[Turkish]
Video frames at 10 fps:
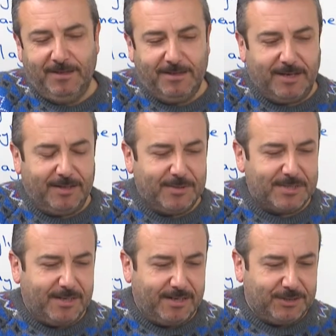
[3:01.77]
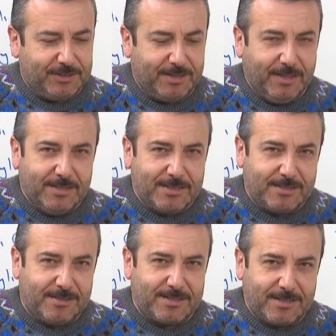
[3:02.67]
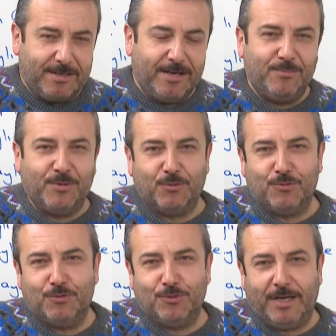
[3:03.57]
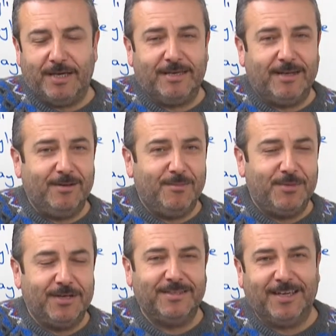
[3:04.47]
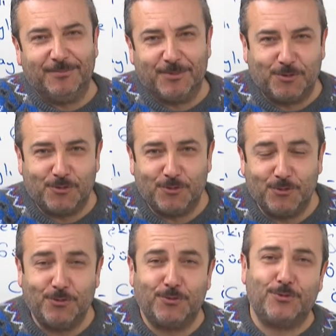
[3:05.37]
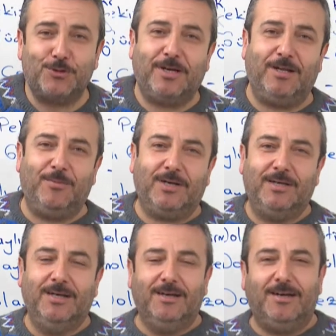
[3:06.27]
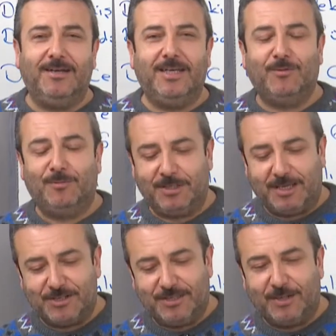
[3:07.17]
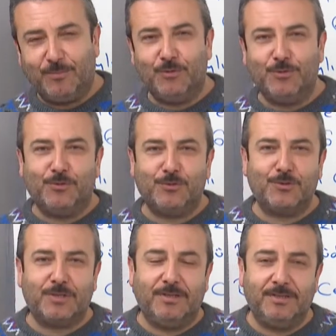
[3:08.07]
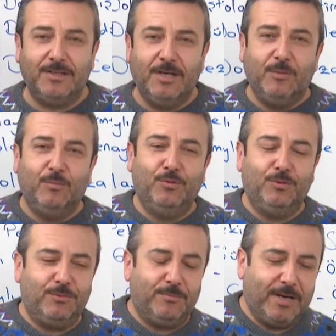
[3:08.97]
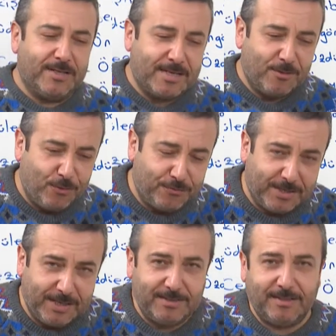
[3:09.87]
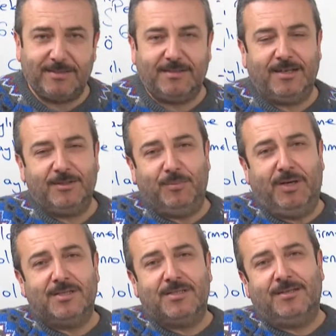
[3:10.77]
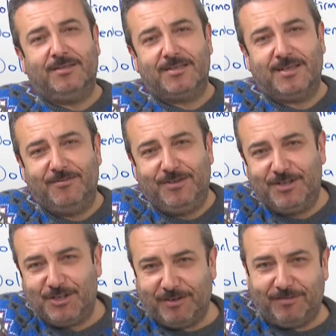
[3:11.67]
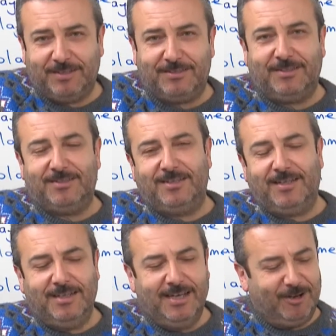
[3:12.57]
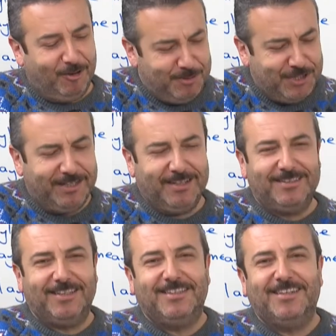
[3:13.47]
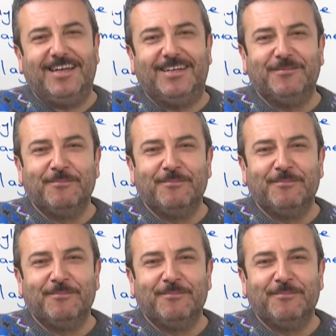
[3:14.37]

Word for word: Yani mesela işte strese dayanma gücü, engellenmeye dayanma gücü, uykusuz kalmak, anne baba geceler boyu uykusuz kalır. Bu bazen öfkeyi tetikler, bazılarında sevgiyi, şefkati tetikler ama bir şeyleri tetikler.